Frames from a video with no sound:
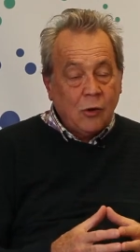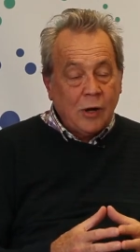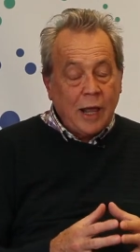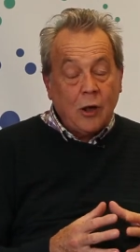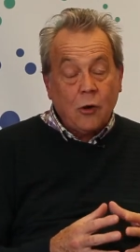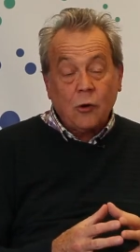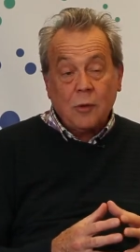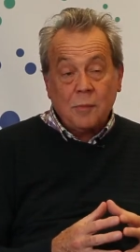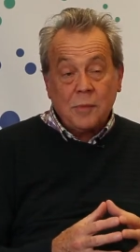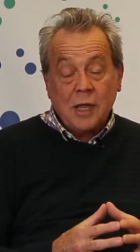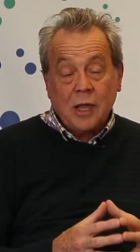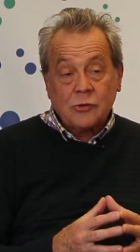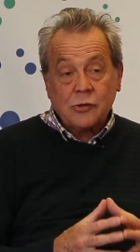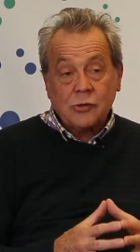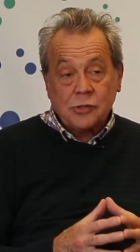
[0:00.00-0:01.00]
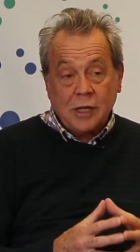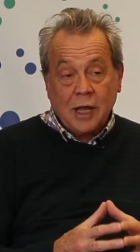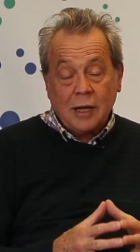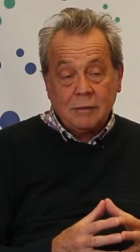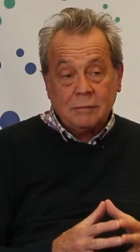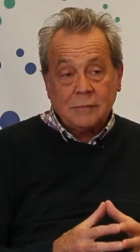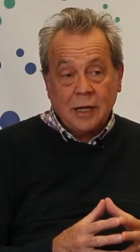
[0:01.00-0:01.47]
o la economía
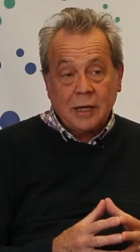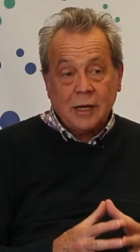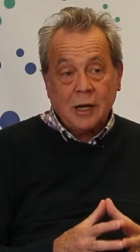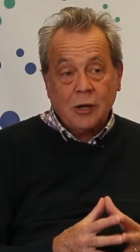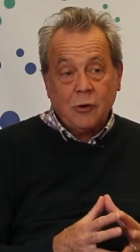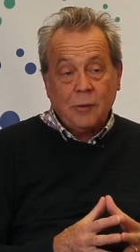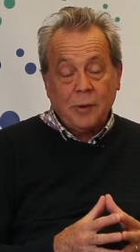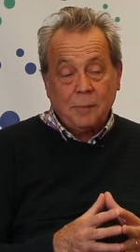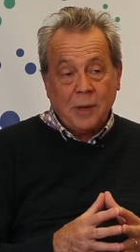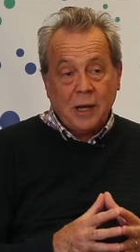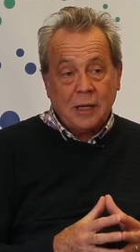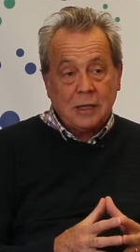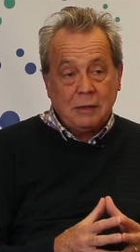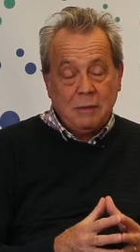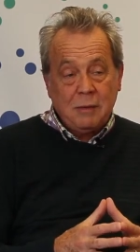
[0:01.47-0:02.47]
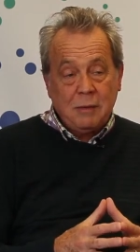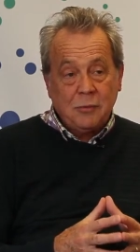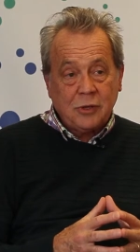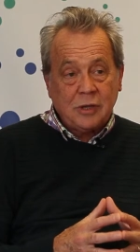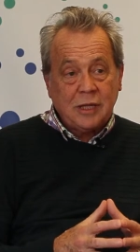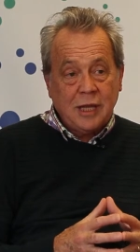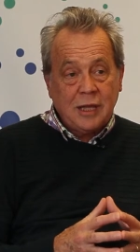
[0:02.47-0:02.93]
social más que el
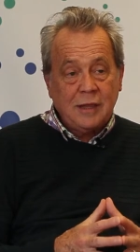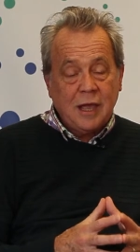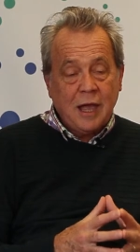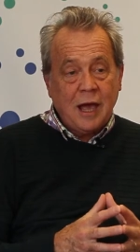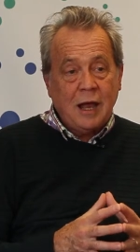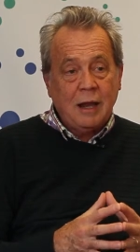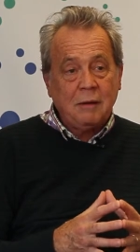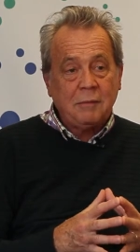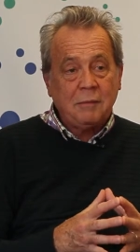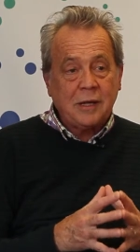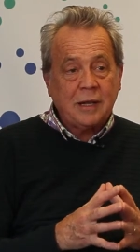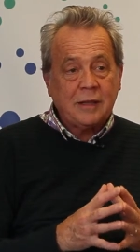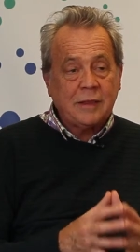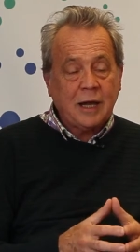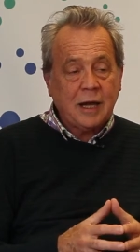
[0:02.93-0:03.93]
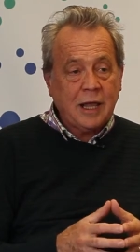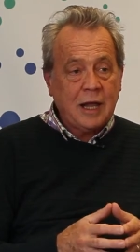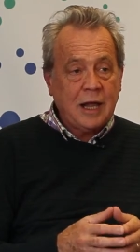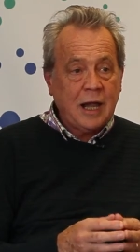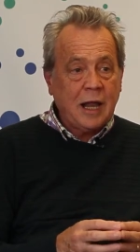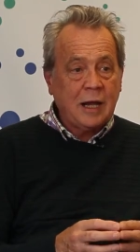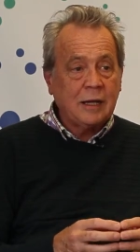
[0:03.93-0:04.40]
cooperativismo tiende al bienestar
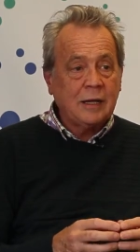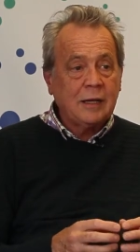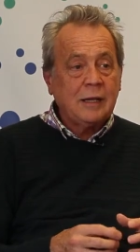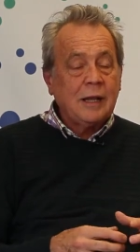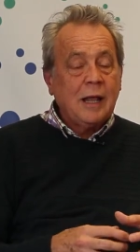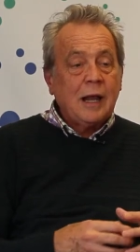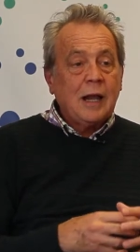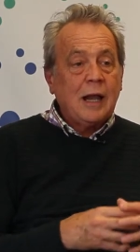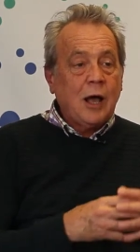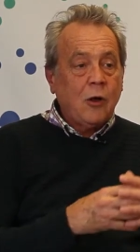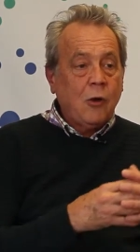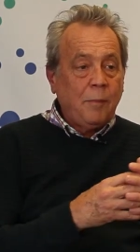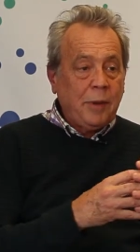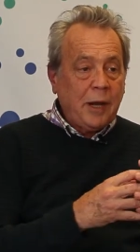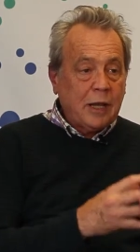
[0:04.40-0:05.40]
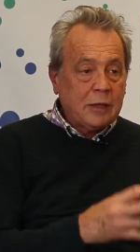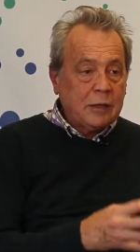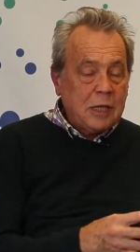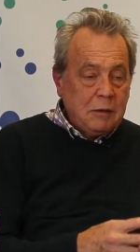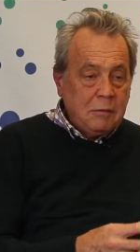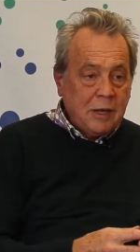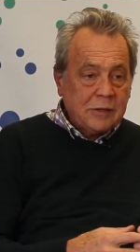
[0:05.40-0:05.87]
general las
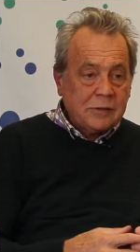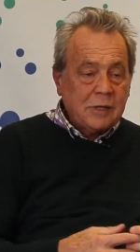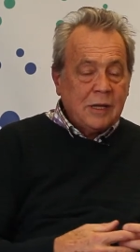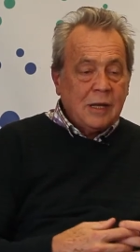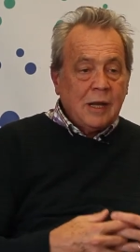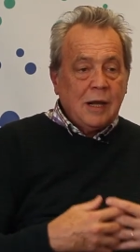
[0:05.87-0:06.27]
cooperativas,